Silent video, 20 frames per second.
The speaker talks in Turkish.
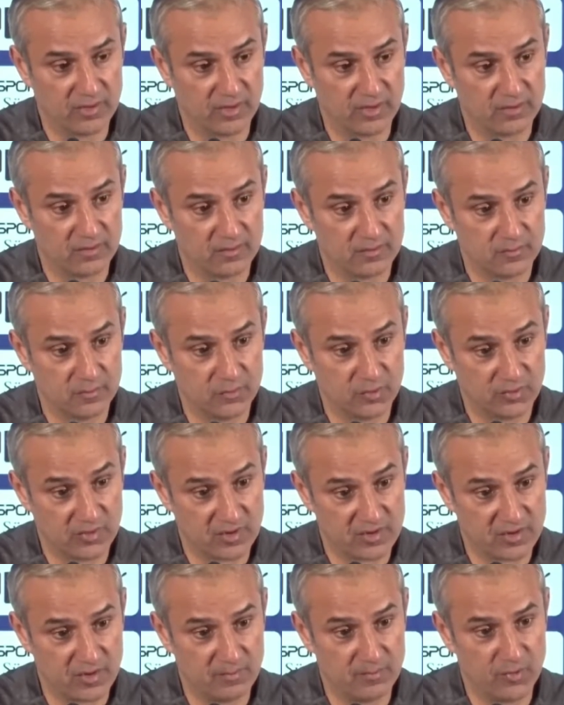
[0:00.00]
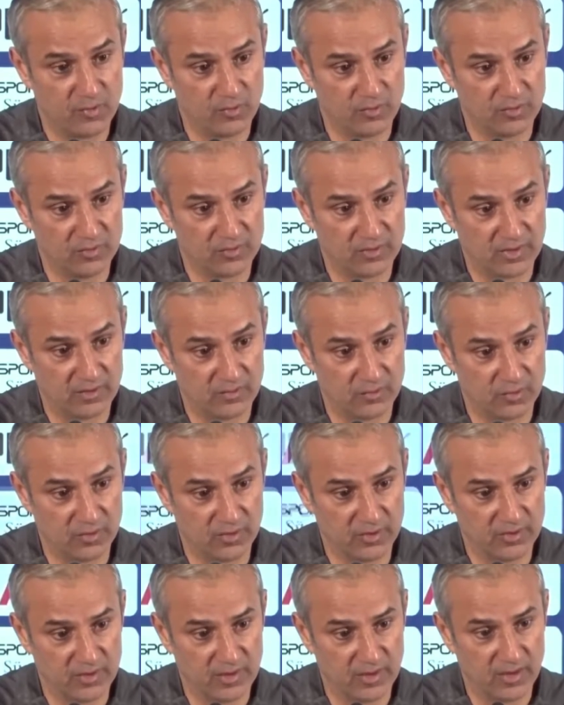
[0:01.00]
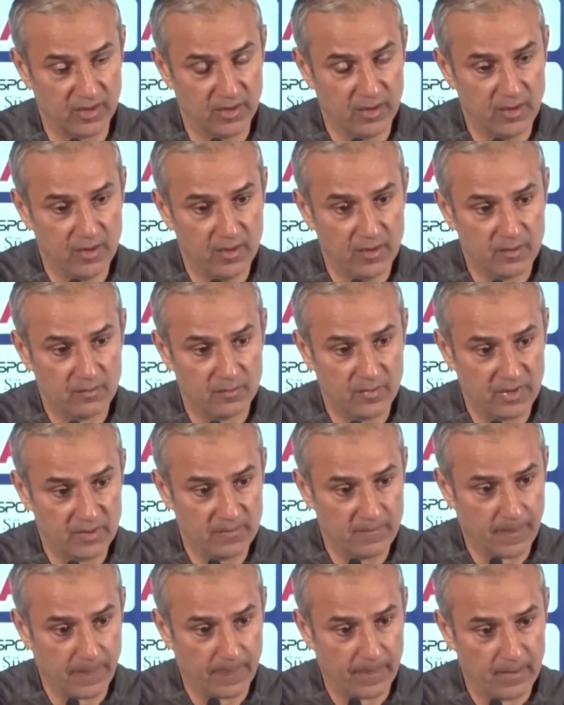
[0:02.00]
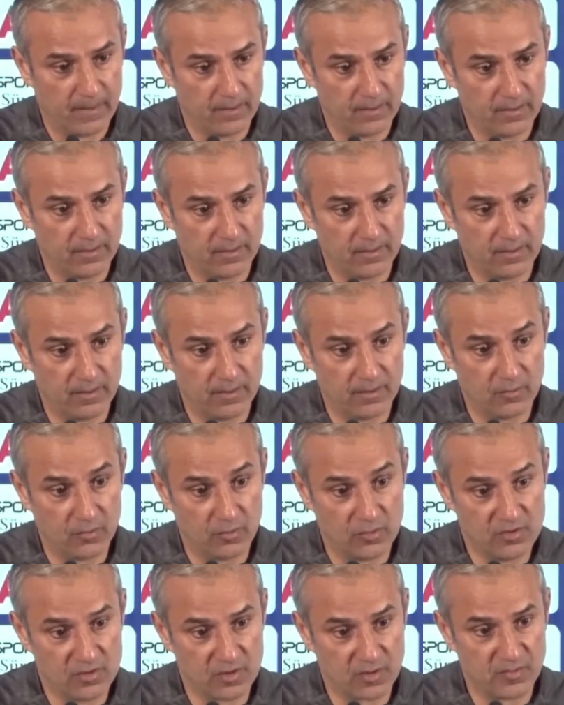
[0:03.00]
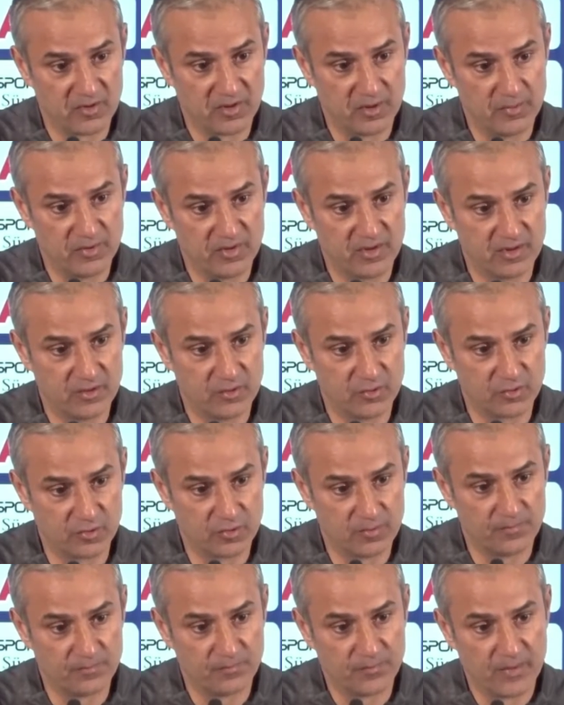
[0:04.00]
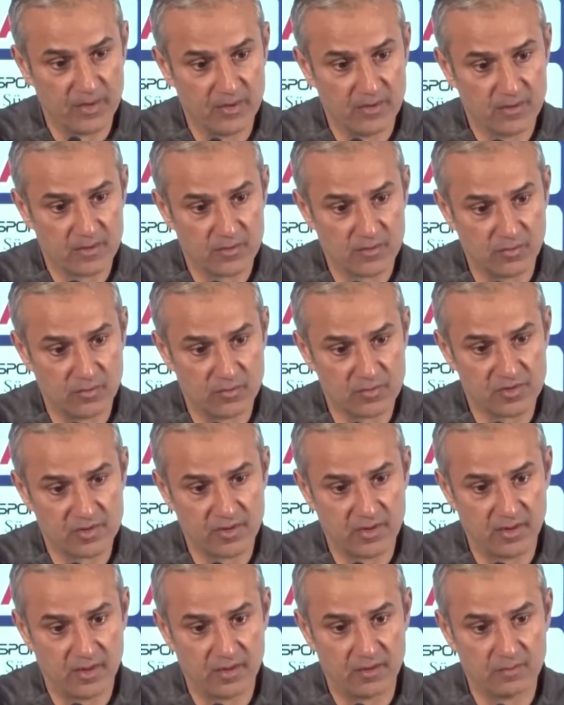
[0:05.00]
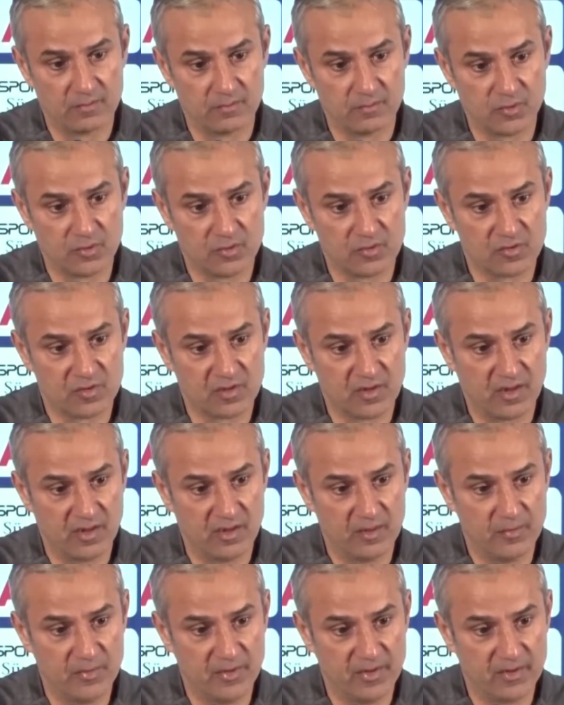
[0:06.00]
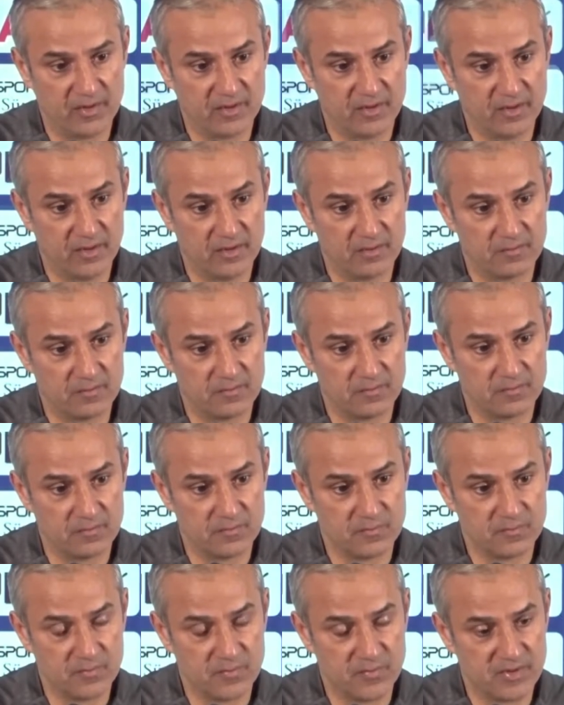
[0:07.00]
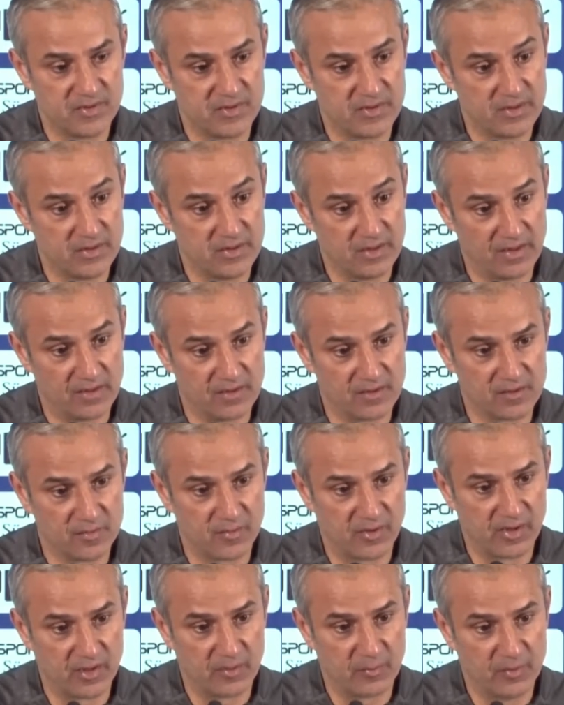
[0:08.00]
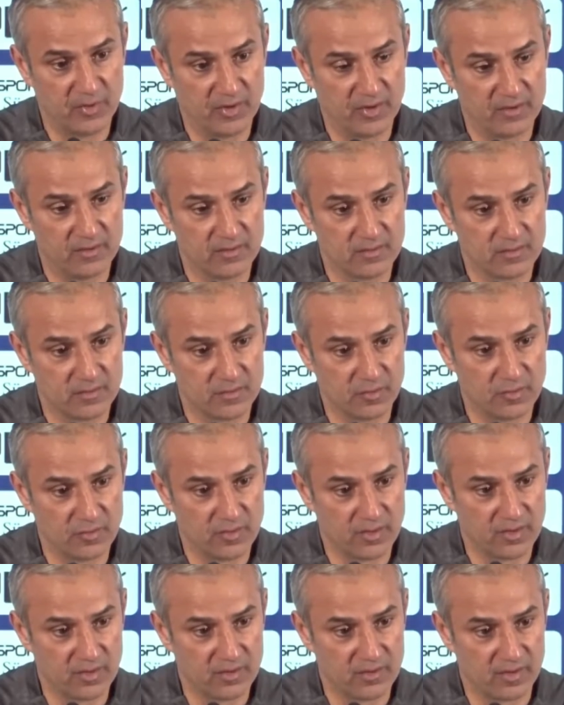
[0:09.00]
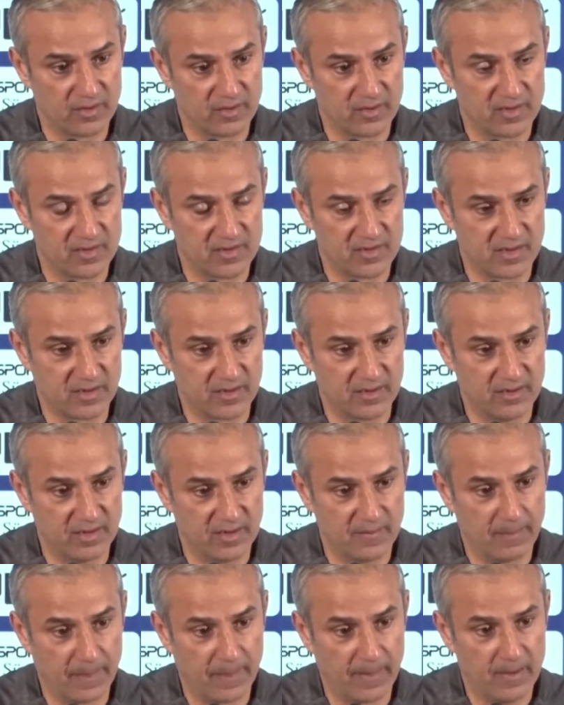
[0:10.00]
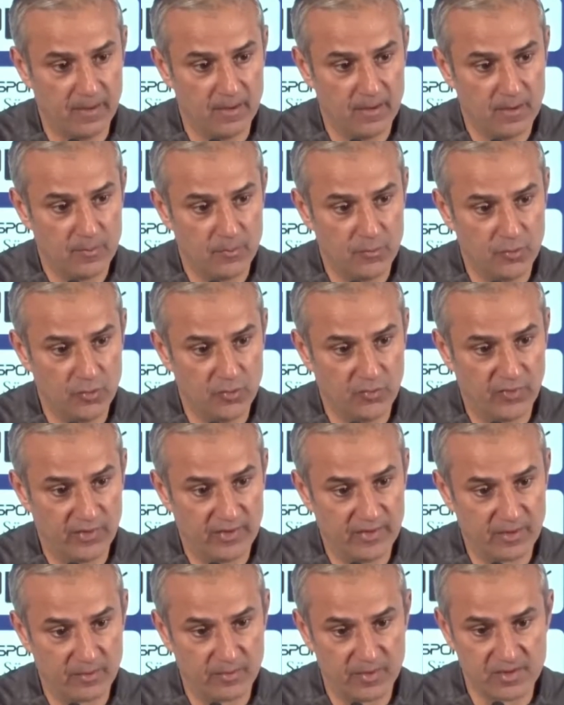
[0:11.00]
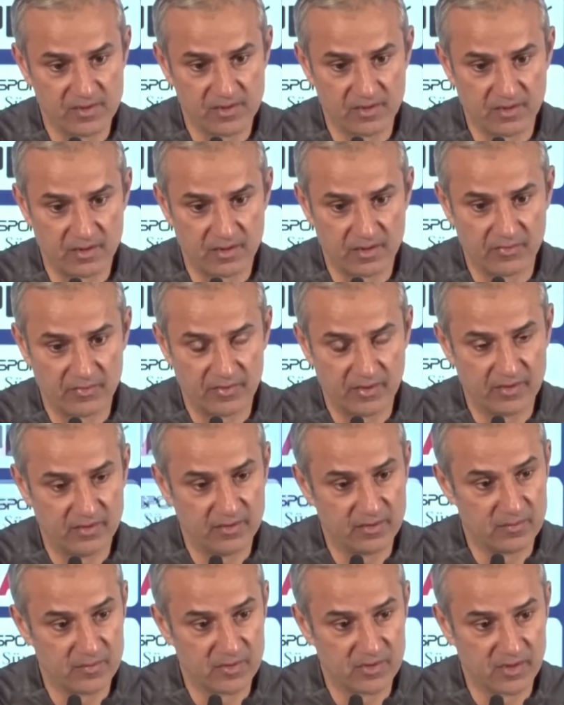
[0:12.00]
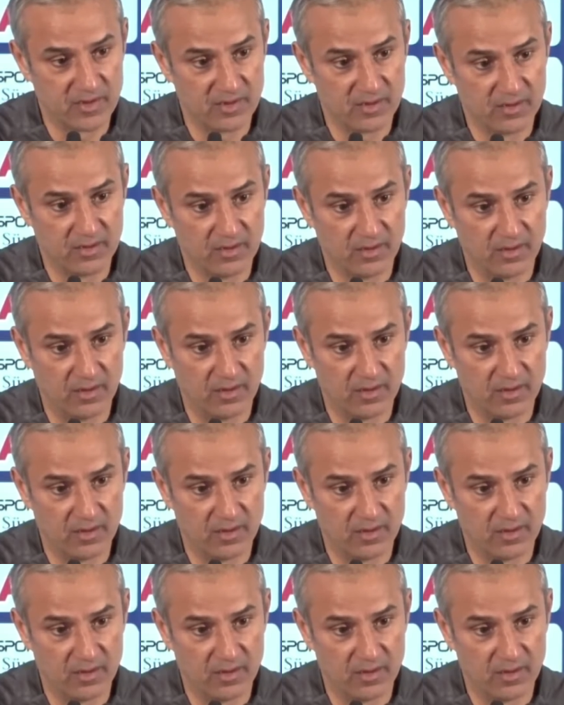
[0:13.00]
Süper Lig'deki yenilmezlik serisini 6 maça çıkaran ve sezonun en uzun serisini devam ettiren Fenerbahçe, bu süreçte 5. galibiyetini aldı. Bu sonuçla Fenerbahçe puanını 53'e yükselterek ikincilik yarışındaki iddiasını ispatladı.